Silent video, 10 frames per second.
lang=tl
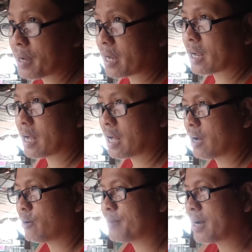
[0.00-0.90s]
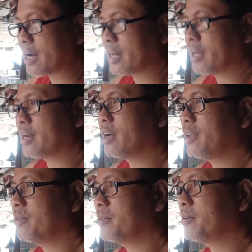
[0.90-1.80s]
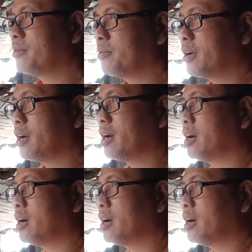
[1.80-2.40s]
pagka kumakarera kayo, no?